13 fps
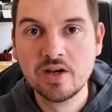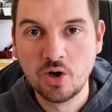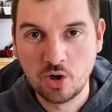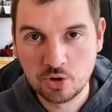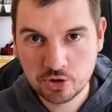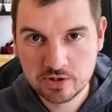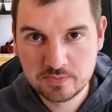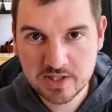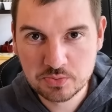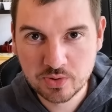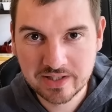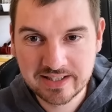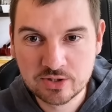Encore une pièce
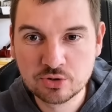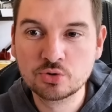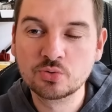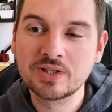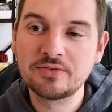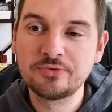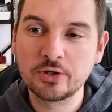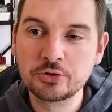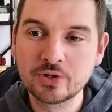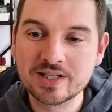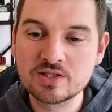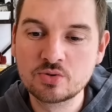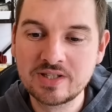pour les decks jetons, la
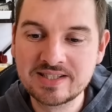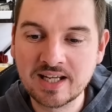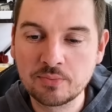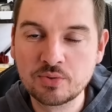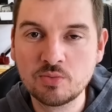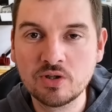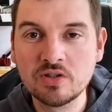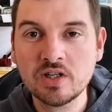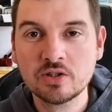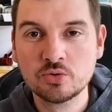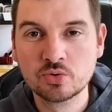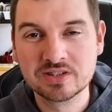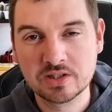forteresse de l'escarpement,
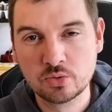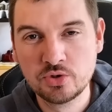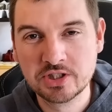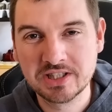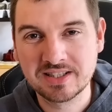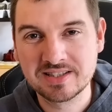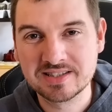donc ça coûte cher, hein.